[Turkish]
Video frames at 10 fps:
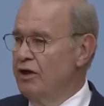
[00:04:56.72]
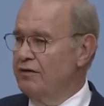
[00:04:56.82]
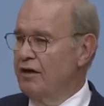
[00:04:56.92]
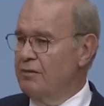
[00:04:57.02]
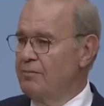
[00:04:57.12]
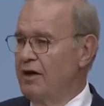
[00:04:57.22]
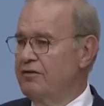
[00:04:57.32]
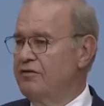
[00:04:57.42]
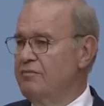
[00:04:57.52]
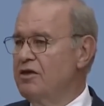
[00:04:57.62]
Cumhuriyet Halk
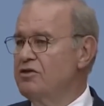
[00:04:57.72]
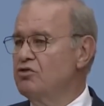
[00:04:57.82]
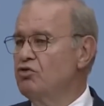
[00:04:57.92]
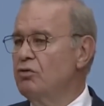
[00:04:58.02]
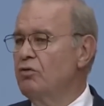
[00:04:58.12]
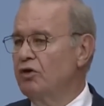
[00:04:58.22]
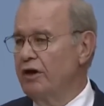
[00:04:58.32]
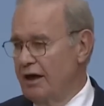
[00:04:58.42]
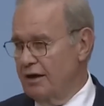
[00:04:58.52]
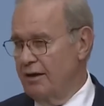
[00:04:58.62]
Partisi meclis grubu
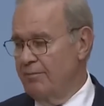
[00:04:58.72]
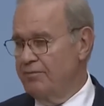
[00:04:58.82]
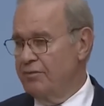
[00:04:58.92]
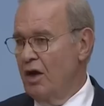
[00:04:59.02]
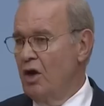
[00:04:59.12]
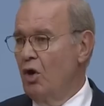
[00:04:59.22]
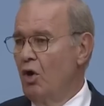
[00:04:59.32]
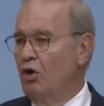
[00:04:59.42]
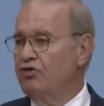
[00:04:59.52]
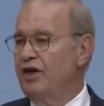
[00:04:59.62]
olarak
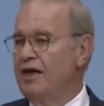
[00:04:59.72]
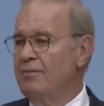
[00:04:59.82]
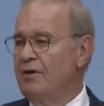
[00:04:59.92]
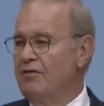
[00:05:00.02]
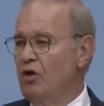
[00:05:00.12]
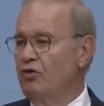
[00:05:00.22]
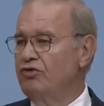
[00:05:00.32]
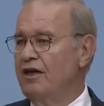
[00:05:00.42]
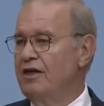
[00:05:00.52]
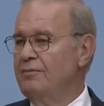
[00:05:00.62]
ÖSYM ve
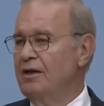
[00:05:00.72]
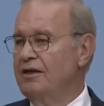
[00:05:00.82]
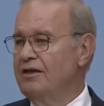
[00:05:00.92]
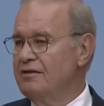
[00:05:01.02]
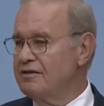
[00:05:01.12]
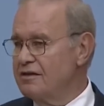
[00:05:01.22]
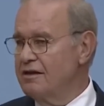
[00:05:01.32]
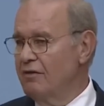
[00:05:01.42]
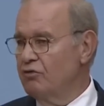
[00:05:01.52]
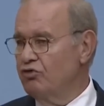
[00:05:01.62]
ÖSYM'deki
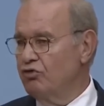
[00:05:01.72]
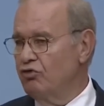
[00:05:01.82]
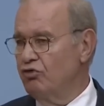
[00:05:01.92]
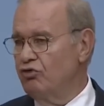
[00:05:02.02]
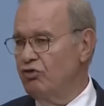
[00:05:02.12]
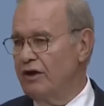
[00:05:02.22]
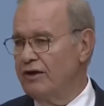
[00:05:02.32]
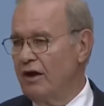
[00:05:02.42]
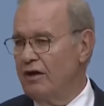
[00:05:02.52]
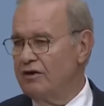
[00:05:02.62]
sınav
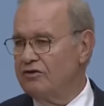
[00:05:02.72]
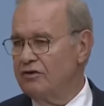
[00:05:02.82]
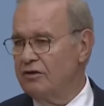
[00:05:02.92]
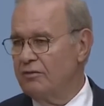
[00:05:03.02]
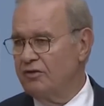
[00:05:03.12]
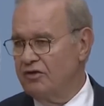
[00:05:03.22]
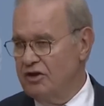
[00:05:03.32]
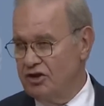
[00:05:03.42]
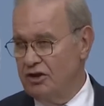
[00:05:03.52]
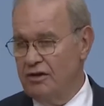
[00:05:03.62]
usulsüzlüklerinin araştırılması